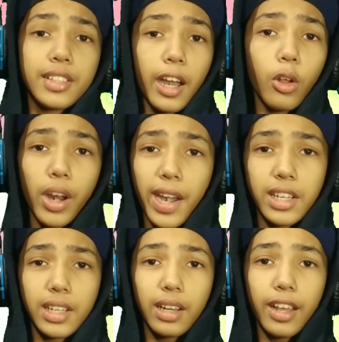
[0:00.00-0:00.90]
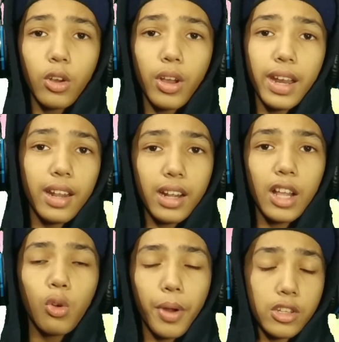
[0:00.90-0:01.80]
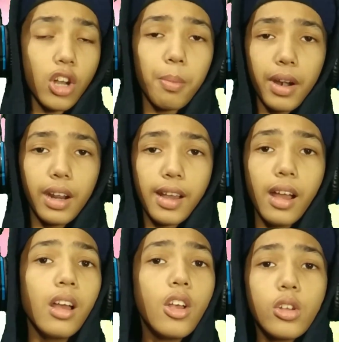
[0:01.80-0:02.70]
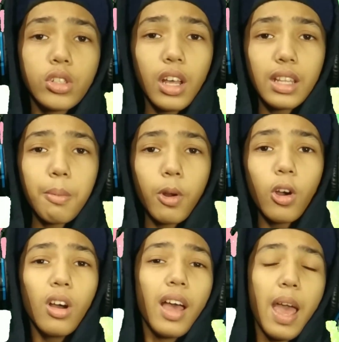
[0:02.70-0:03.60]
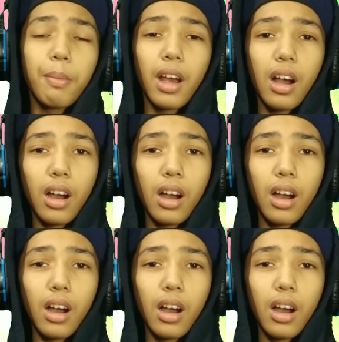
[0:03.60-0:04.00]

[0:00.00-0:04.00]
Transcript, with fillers: செட் ஓரியன்டேஷன் லிங்க் கீழே இருக்காது அதுவும் போய் இன்ஸ்டால் பண்ணுங்க சோ அதுக்கப்புறம் எம்